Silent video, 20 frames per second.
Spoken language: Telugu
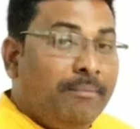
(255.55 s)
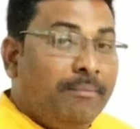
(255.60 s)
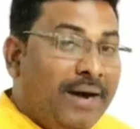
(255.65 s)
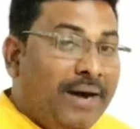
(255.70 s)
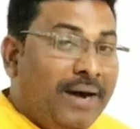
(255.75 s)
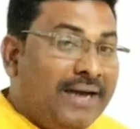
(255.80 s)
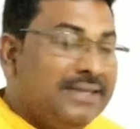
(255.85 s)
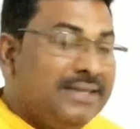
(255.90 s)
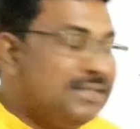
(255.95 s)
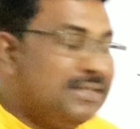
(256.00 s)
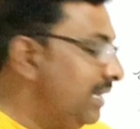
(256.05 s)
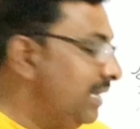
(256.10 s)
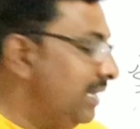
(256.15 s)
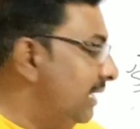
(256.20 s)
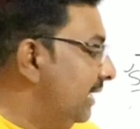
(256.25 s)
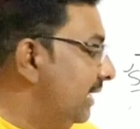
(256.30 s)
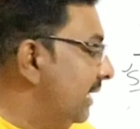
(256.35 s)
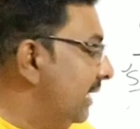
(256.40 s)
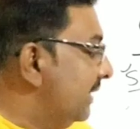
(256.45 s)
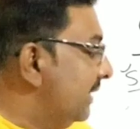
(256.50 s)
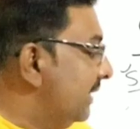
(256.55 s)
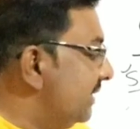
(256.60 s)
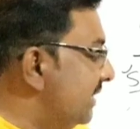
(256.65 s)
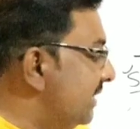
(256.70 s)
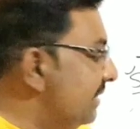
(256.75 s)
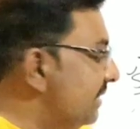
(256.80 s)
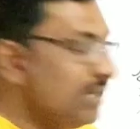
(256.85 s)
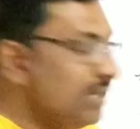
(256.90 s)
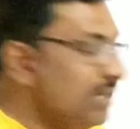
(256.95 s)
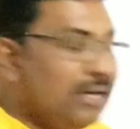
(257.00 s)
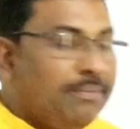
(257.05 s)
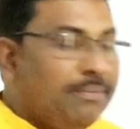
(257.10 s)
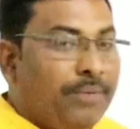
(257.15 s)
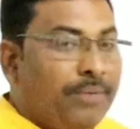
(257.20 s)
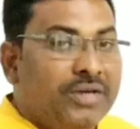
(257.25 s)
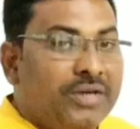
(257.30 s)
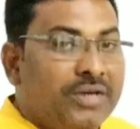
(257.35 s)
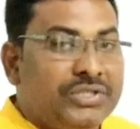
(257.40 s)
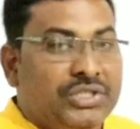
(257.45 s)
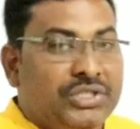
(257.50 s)
బానిసై జీవితాన్ని
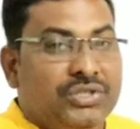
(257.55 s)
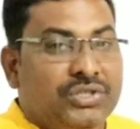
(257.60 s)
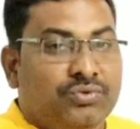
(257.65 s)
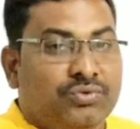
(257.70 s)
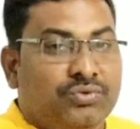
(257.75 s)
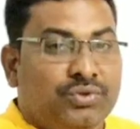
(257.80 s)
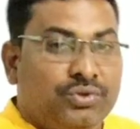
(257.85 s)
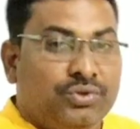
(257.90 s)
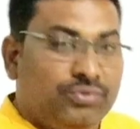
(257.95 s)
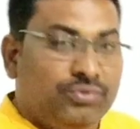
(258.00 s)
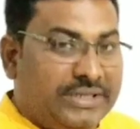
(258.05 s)
పాడు చేసుకుంటూ